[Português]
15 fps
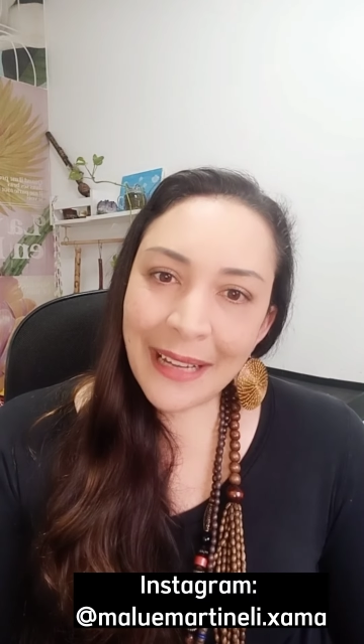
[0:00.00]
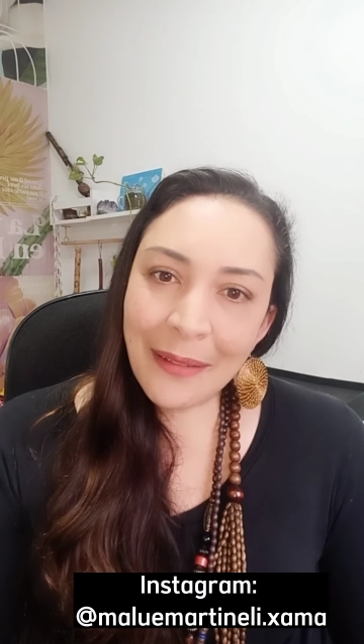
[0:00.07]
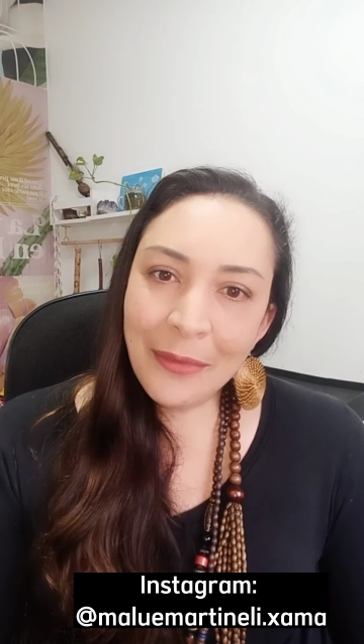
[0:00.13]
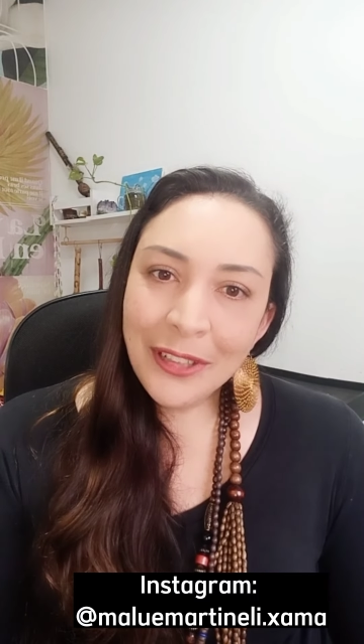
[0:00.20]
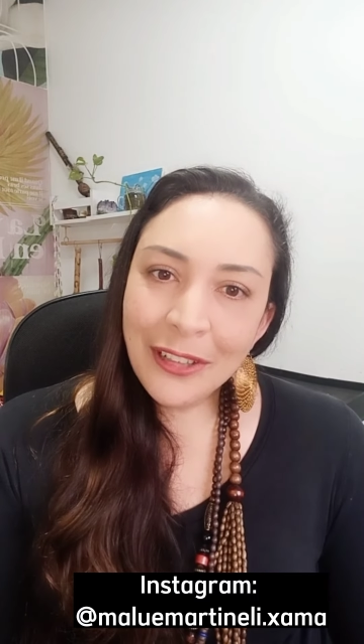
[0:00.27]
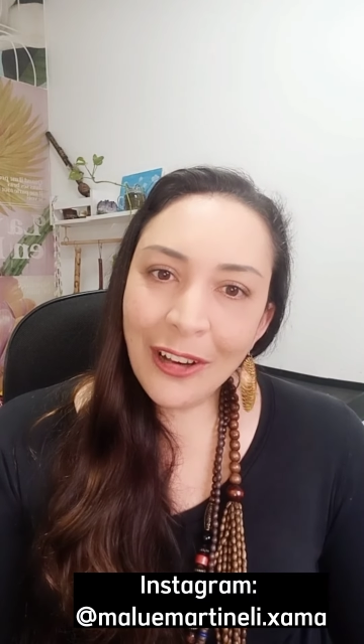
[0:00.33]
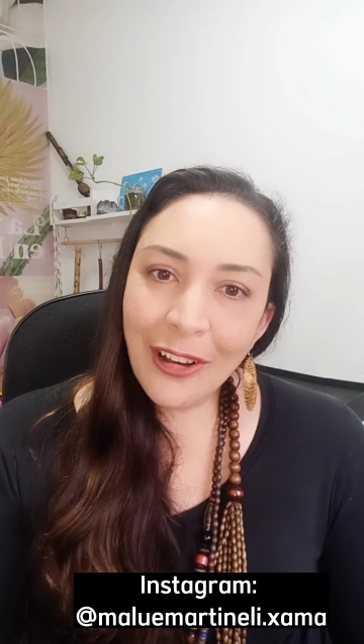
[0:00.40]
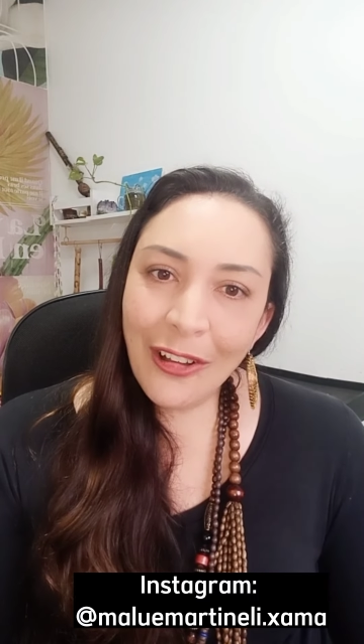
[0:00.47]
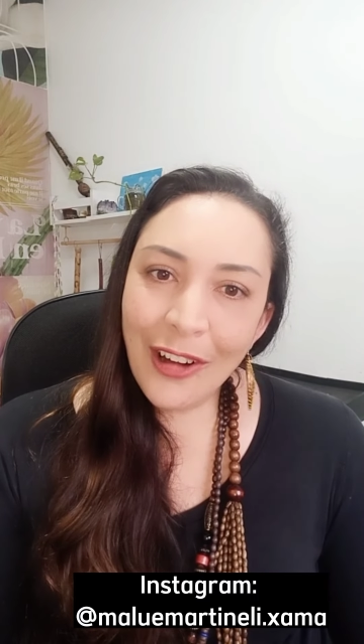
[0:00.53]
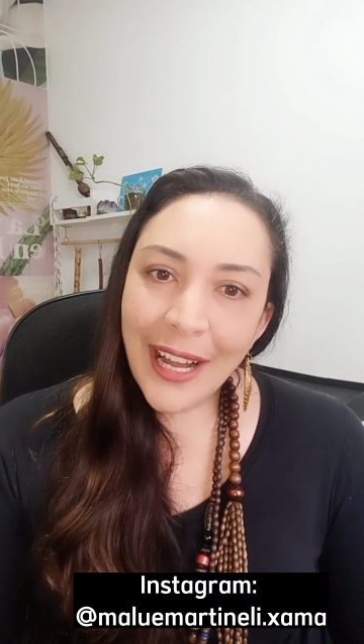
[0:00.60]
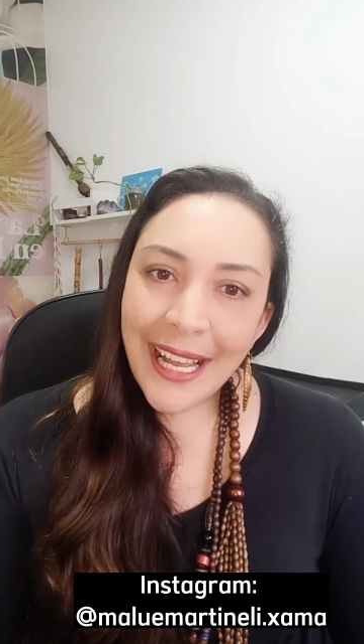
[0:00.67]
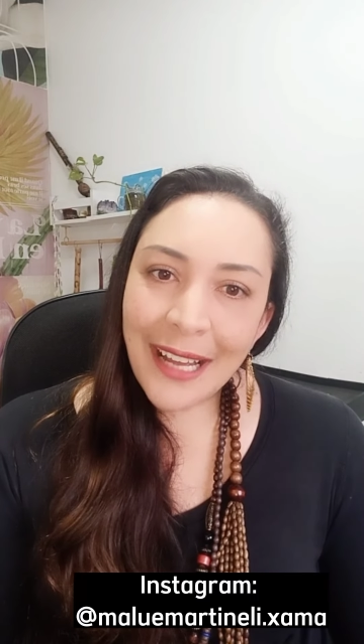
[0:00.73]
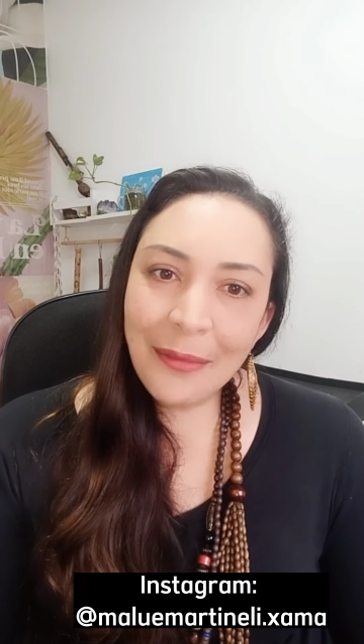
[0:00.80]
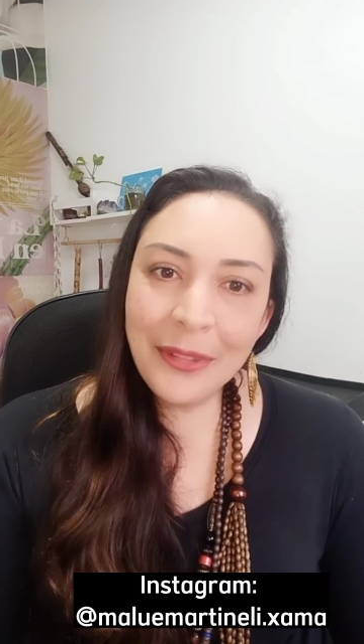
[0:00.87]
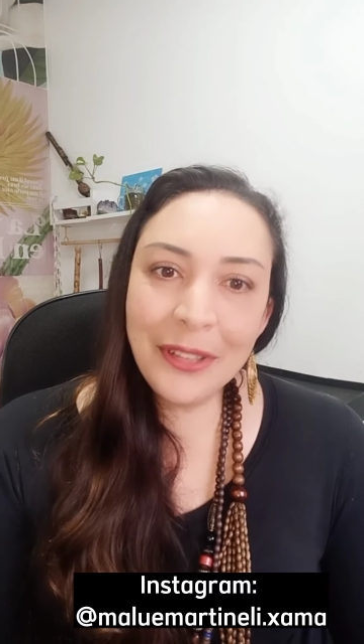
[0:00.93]
Muito
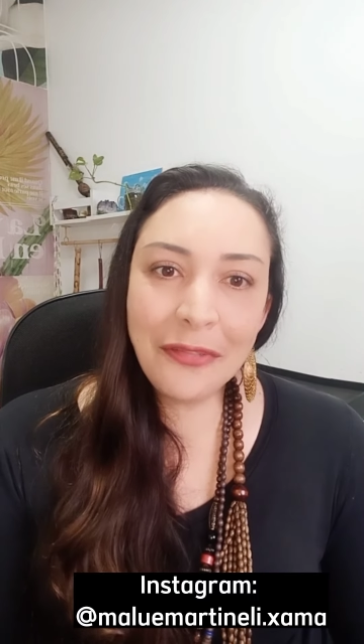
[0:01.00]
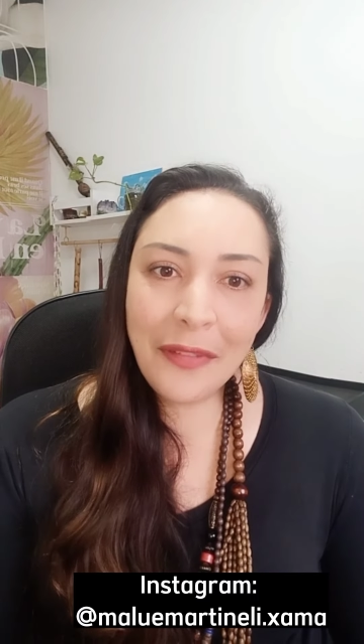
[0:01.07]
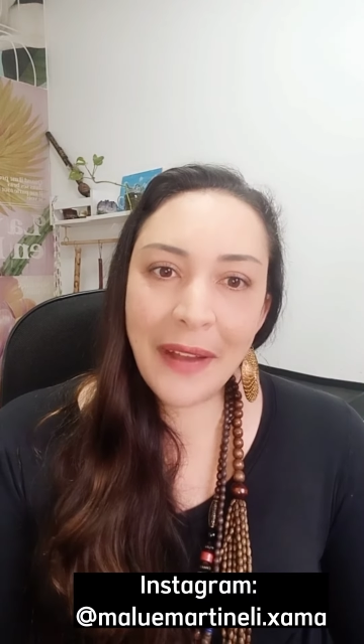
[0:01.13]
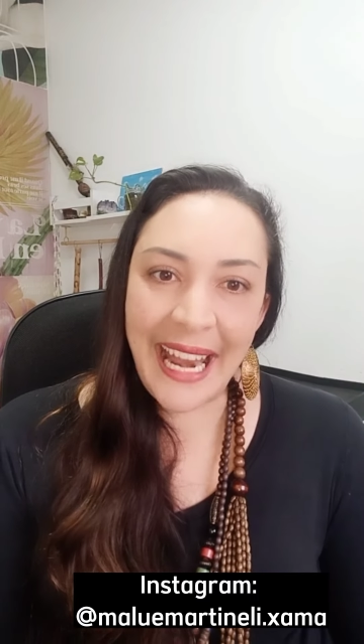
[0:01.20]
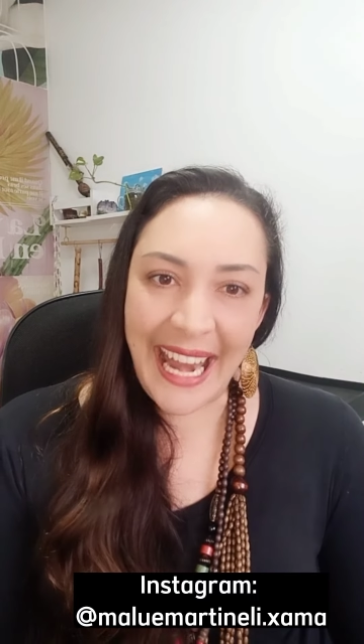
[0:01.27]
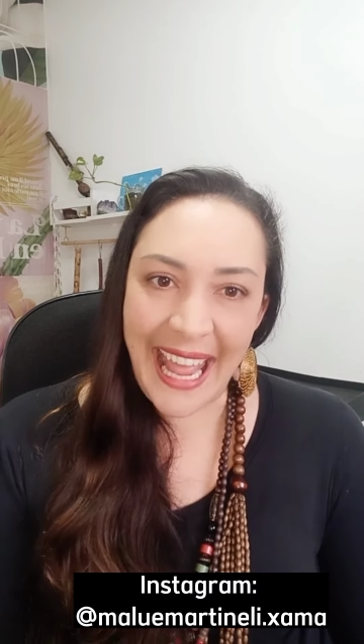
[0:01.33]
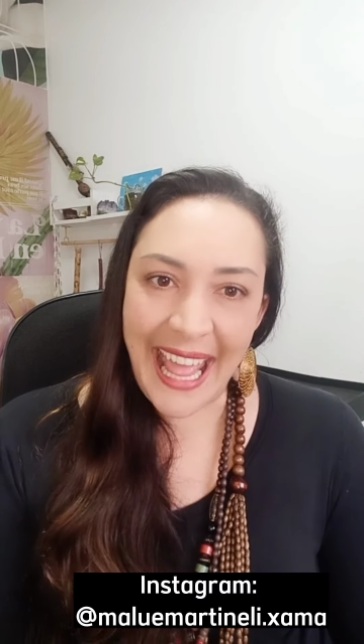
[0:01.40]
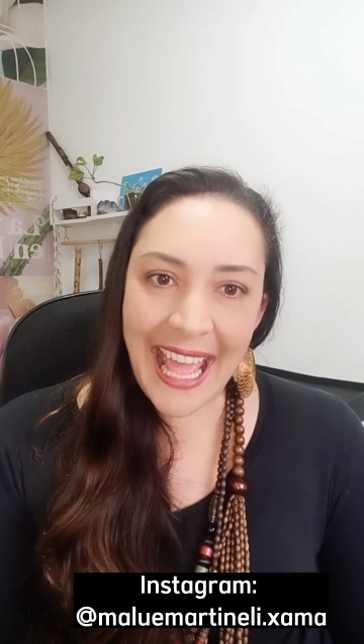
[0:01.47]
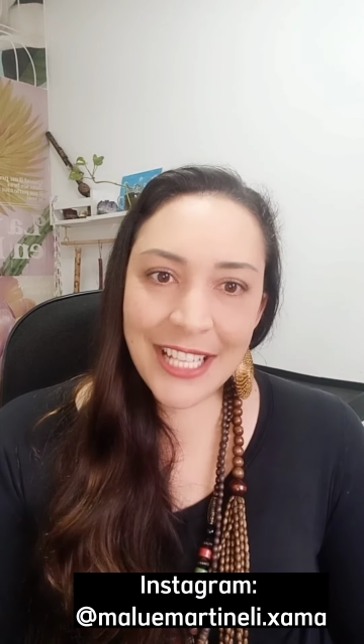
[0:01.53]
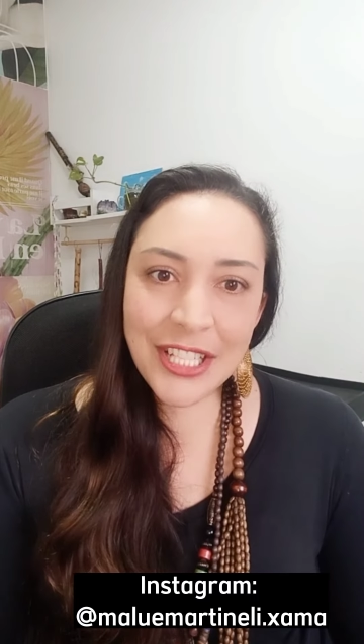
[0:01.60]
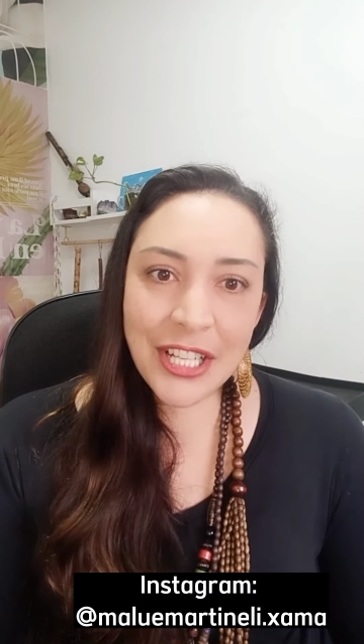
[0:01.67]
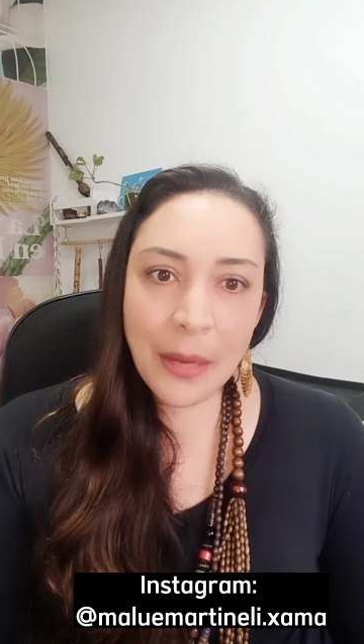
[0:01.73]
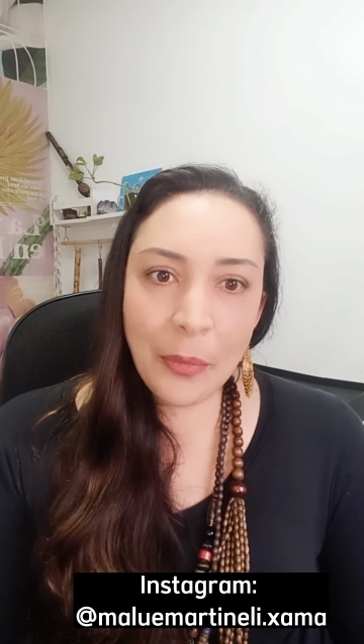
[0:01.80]
louca, muito frenética,